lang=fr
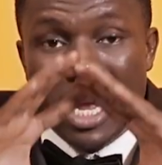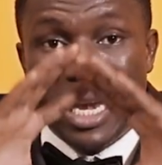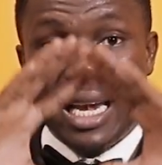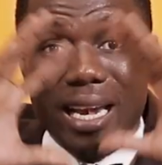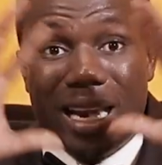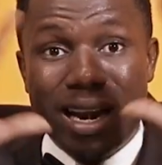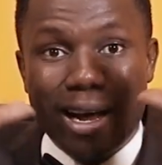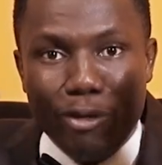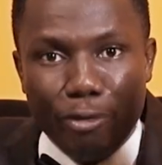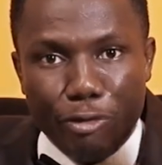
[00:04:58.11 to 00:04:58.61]

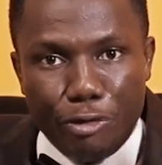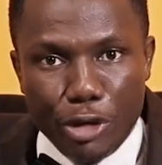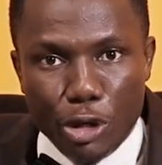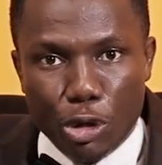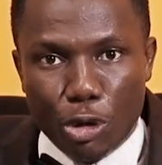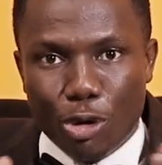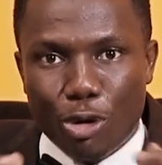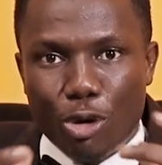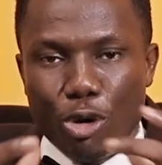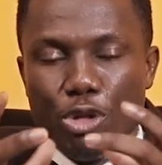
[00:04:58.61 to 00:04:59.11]

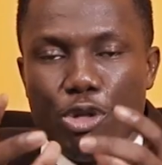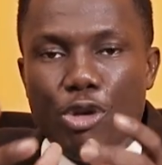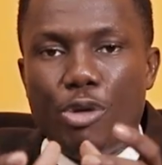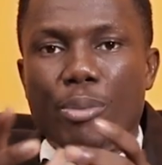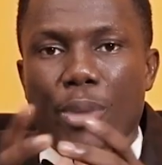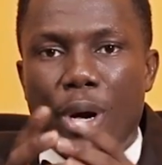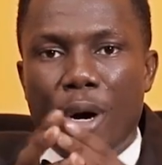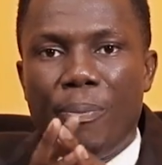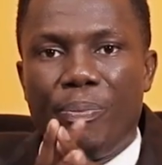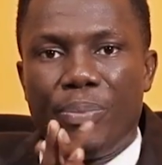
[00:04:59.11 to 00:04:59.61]

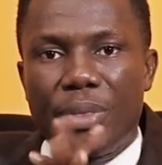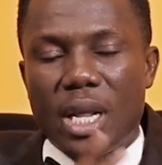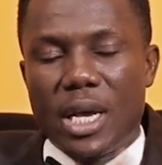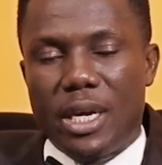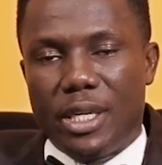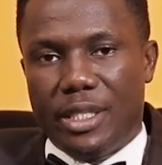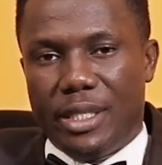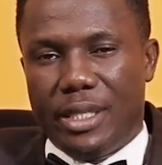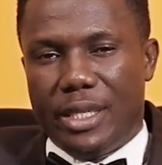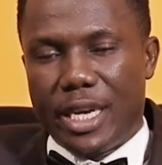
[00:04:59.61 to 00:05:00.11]
l'environnement
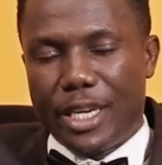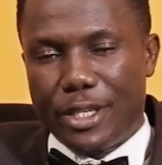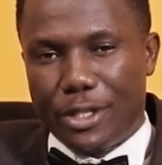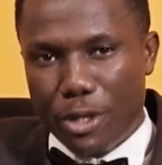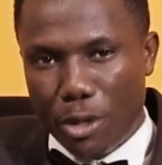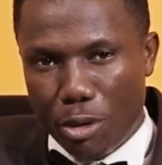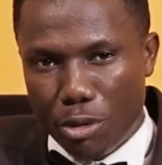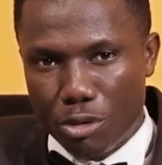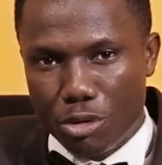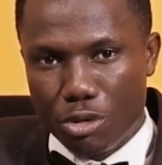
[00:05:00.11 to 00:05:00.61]

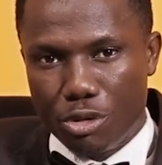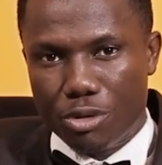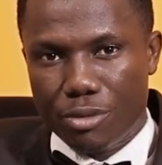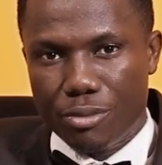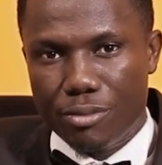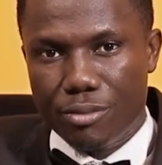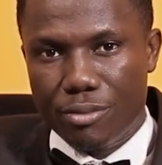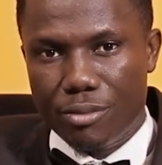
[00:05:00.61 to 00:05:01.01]
des anges.